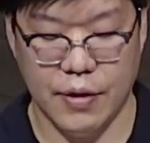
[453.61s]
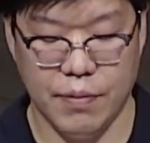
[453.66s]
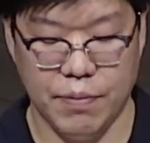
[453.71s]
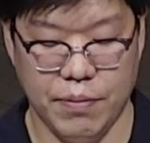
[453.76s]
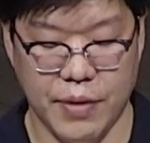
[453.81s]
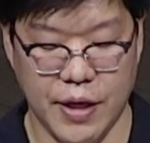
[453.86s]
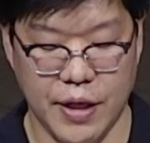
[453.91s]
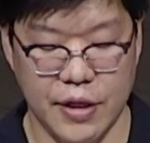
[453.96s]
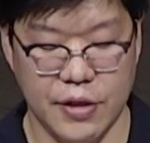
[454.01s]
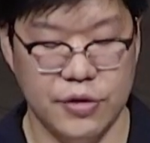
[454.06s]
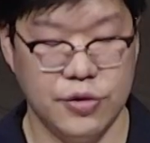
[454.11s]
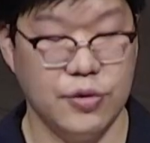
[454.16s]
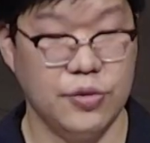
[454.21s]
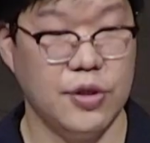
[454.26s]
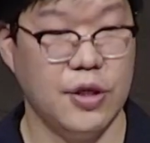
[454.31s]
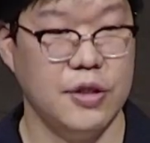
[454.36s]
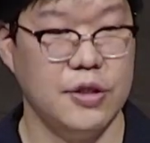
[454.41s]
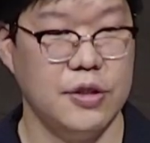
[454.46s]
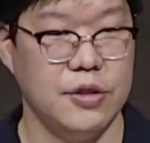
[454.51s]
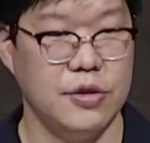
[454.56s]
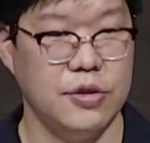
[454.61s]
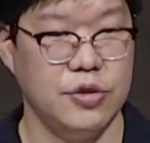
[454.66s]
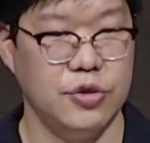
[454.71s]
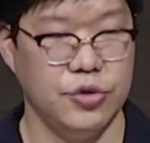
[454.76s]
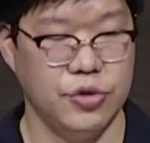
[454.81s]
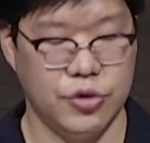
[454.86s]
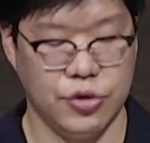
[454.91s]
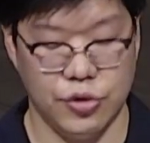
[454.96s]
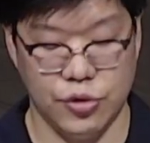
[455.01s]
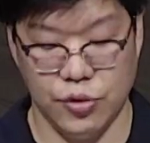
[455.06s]
매일 쏟아지는
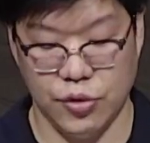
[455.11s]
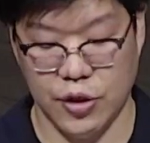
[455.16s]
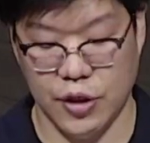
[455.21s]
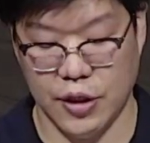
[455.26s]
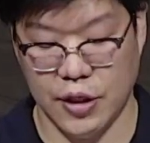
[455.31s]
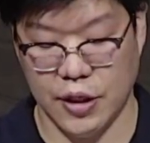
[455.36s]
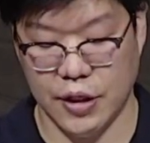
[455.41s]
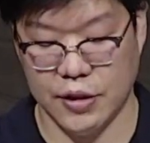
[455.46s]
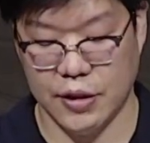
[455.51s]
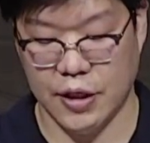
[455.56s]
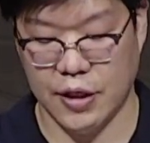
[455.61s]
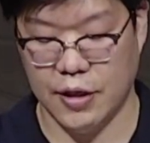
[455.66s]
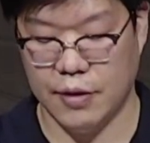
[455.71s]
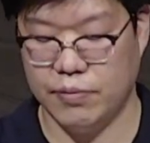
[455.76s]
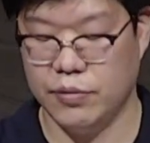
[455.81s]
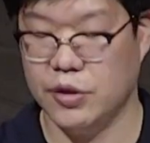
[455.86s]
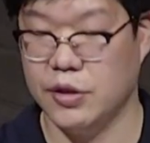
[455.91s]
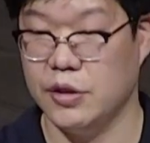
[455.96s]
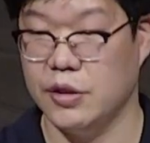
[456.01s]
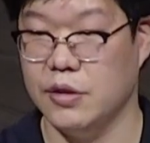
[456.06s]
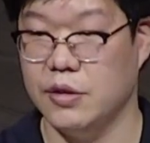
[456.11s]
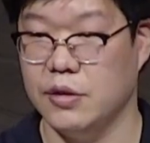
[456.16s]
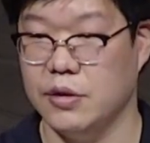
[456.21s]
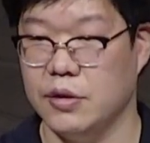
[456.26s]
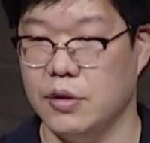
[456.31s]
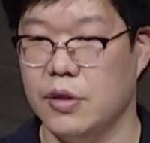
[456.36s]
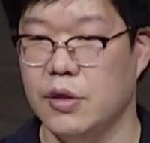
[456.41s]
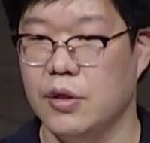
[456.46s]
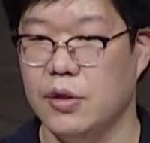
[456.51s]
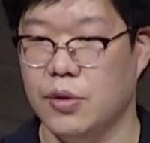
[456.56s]
뉴스로 인해 사람들은
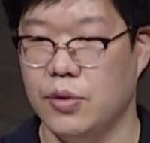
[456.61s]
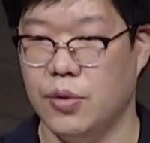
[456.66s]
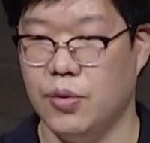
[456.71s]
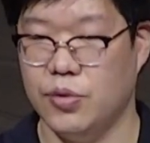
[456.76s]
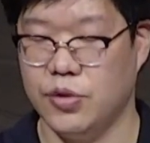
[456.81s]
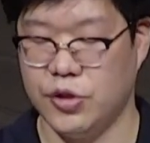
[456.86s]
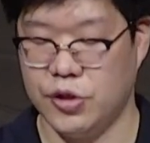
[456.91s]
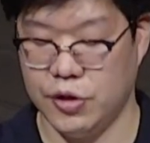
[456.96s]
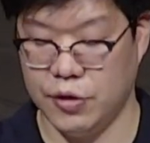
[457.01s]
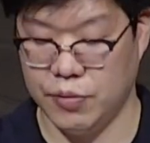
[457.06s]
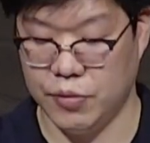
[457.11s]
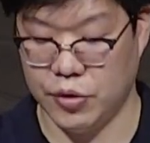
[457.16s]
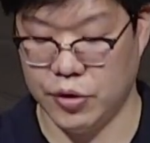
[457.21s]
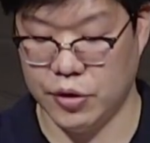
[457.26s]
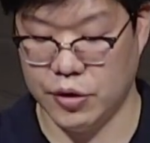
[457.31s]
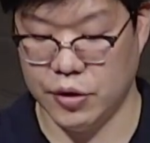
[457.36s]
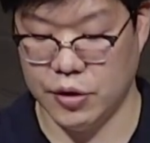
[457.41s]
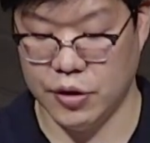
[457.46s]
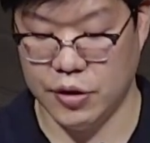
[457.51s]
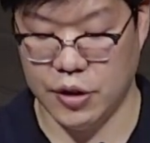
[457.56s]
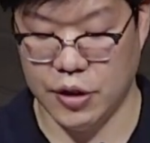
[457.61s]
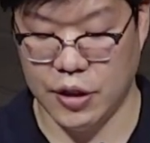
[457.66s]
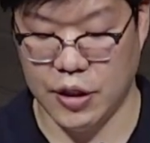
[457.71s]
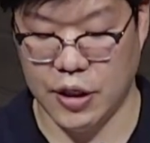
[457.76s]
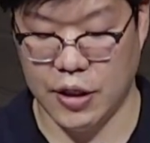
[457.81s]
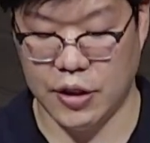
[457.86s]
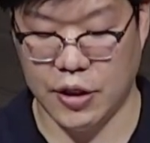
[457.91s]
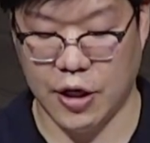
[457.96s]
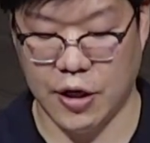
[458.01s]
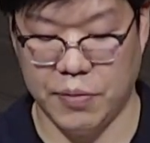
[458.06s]
혹시 모르는
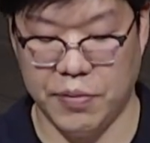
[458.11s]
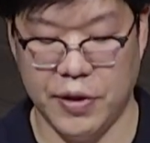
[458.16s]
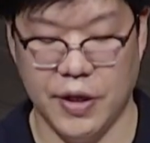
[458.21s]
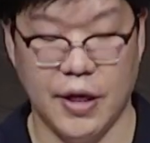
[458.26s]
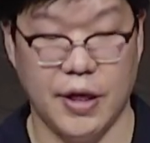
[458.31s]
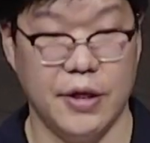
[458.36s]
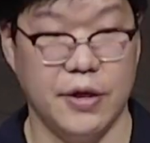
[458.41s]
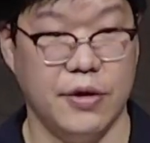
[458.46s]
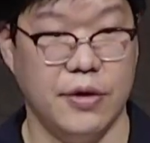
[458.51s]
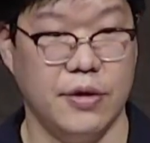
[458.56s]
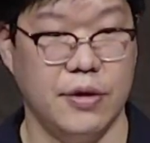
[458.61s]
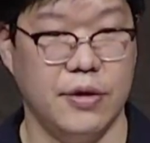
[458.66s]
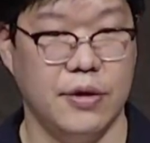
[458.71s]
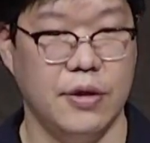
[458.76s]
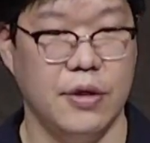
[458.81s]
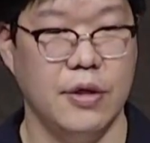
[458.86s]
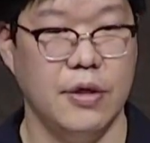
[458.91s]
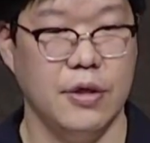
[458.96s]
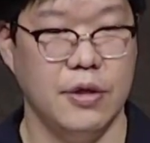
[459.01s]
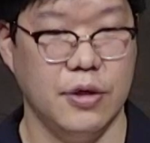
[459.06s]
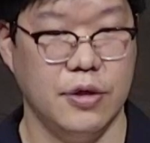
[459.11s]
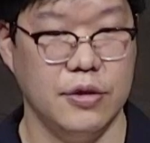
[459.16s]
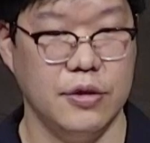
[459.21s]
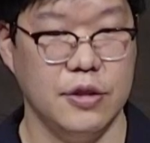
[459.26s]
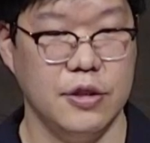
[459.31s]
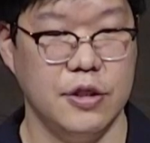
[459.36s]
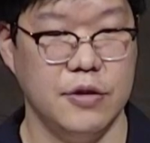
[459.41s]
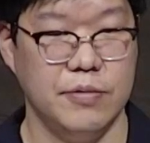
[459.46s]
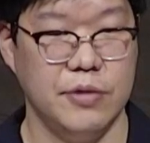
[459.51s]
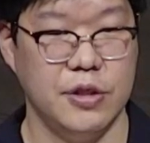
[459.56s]
일에 대비하여
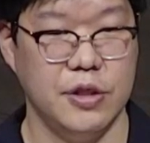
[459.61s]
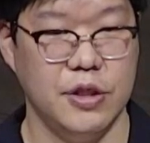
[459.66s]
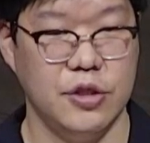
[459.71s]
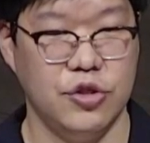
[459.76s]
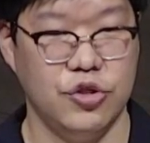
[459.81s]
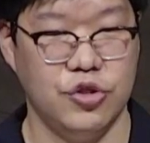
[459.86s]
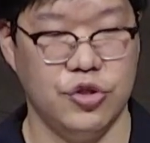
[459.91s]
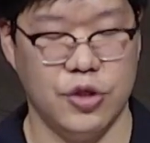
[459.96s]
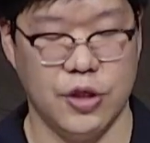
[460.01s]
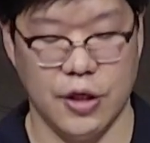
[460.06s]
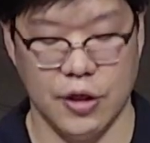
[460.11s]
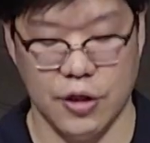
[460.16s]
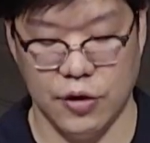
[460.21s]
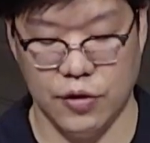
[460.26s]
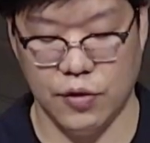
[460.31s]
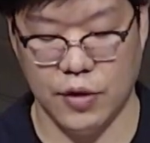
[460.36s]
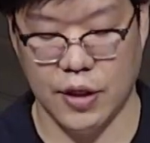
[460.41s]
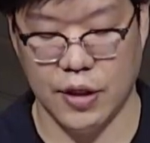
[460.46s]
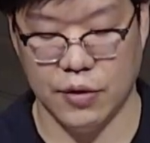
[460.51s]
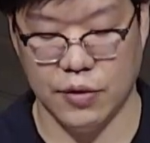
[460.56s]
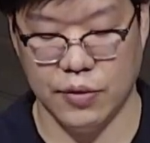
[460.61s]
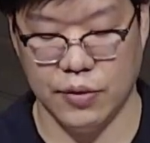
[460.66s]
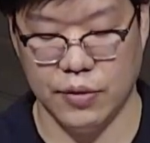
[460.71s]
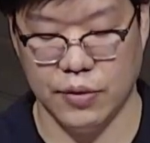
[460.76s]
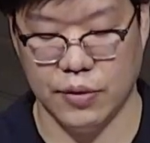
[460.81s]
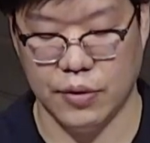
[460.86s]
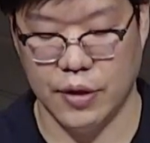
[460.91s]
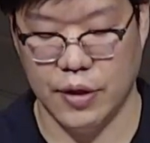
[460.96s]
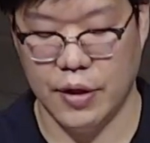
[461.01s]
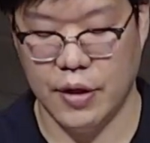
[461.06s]
현금을 인출하기도
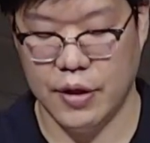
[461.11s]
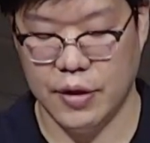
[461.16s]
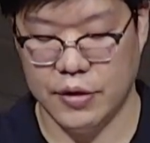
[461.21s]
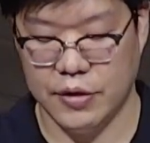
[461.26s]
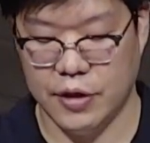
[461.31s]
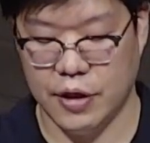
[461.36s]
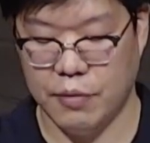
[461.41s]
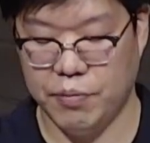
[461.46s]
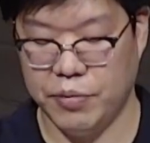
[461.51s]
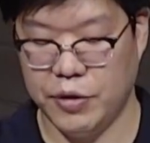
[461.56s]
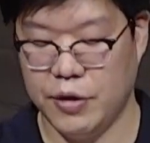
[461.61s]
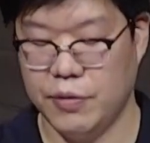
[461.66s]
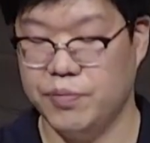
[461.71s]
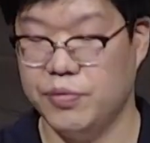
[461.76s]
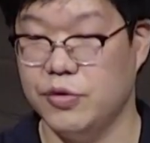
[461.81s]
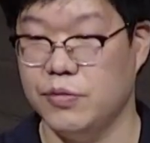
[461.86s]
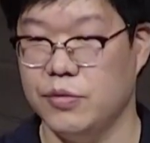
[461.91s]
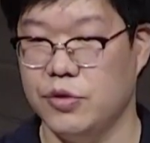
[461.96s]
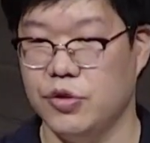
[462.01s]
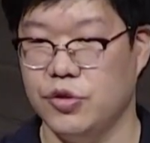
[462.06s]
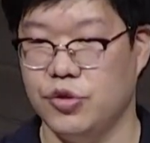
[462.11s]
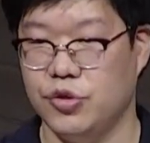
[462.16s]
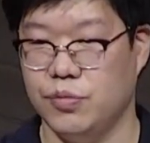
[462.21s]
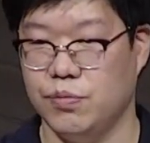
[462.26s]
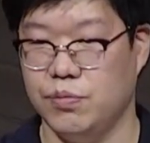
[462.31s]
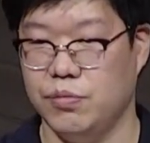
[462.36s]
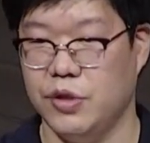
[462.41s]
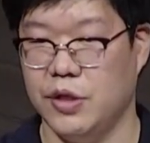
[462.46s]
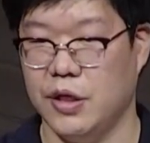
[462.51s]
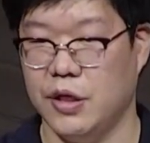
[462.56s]
하고 생필품을
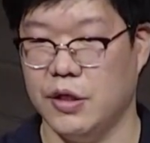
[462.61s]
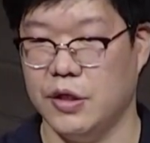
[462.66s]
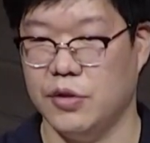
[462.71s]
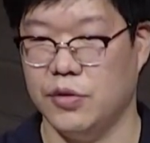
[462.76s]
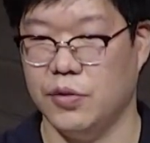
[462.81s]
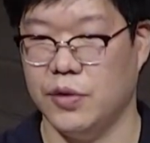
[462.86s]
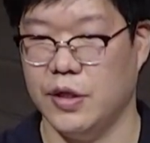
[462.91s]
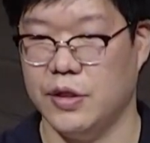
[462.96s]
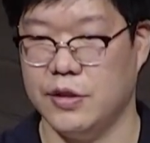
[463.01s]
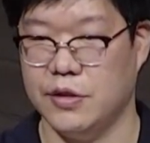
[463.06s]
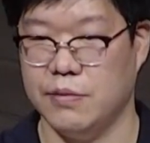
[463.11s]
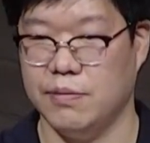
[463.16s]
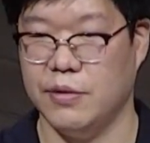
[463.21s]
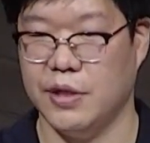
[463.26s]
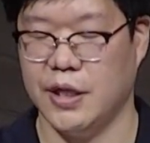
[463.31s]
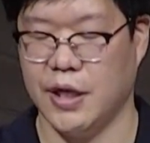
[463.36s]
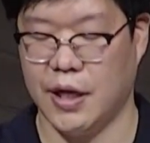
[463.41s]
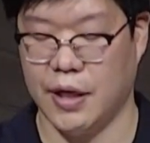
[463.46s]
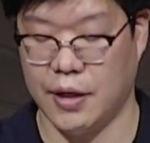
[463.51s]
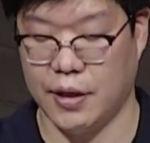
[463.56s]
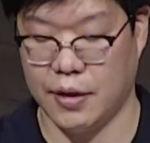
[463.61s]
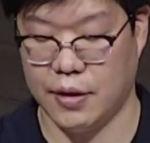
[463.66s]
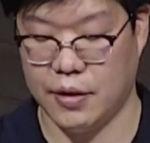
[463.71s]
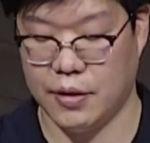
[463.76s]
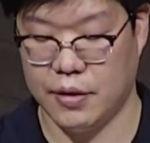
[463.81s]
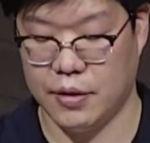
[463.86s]
준비하기도 했습니다.